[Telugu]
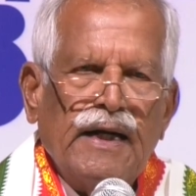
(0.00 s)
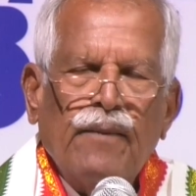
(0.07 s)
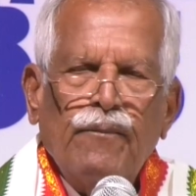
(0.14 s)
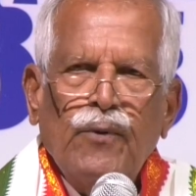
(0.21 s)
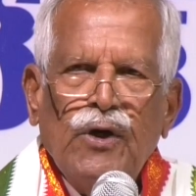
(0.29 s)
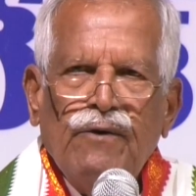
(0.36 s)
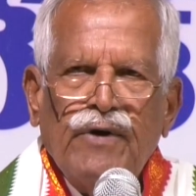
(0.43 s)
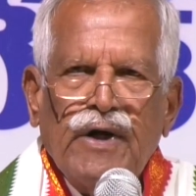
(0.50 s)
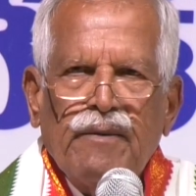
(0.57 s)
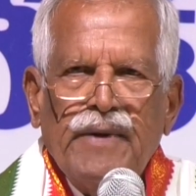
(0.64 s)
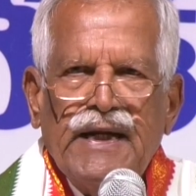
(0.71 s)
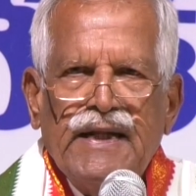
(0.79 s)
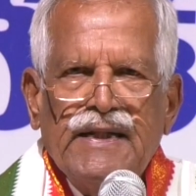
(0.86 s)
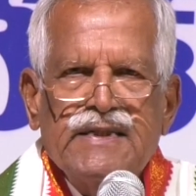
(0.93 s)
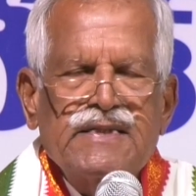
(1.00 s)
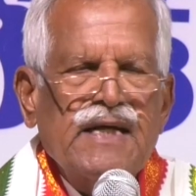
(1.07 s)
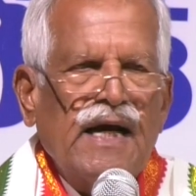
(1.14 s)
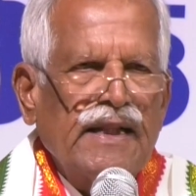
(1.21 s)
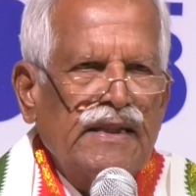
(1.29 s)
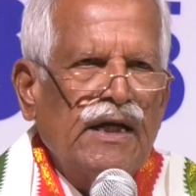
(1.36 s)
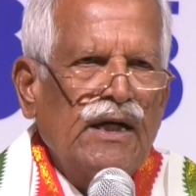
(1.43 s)
డబ్బులు ఇవ్వడం అనేది
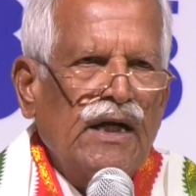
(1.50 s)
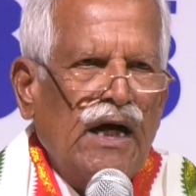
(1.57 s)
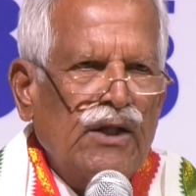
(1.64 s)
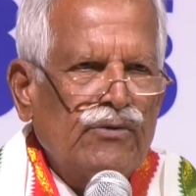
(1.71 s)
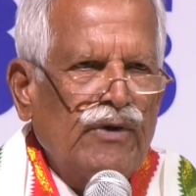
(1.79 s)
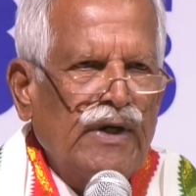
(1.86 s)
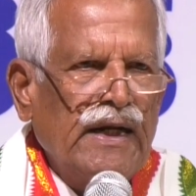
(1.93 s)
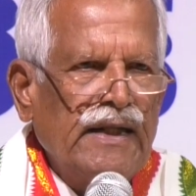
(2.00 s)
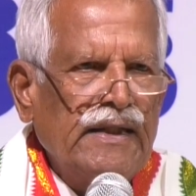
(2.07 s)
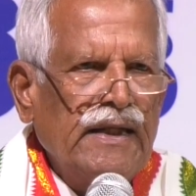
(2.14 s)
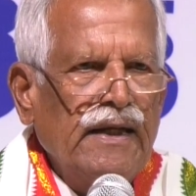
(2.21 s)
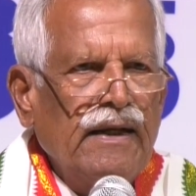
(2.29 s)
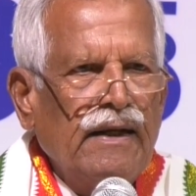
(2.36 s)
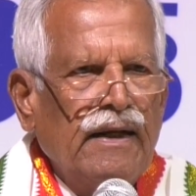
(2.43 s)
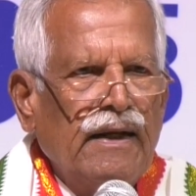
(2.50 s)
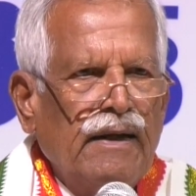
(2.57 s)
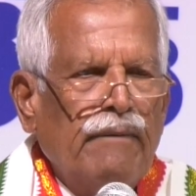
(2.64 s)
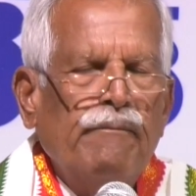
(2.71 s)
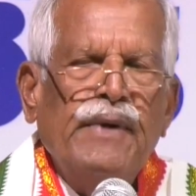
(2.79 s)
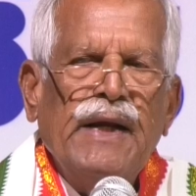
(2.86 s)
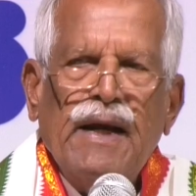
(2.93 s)
సాధ్యం కాదు అనేది
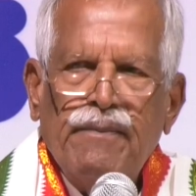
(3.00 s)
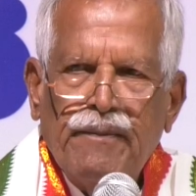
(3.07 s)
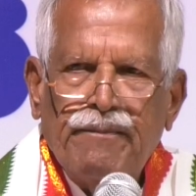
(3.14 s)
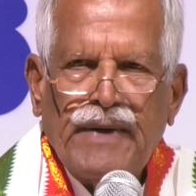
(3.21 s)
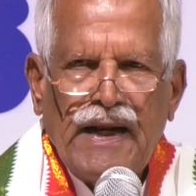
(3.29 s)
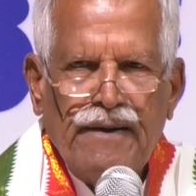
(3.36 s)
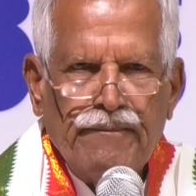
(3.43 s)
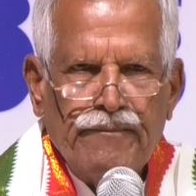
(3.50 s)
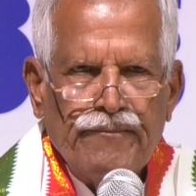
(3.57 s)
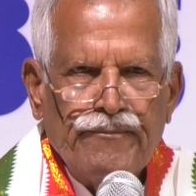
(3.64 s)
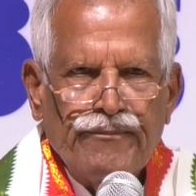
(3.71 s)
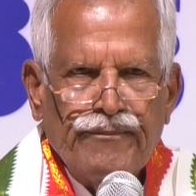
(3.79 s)
మీ అభిప్రాయం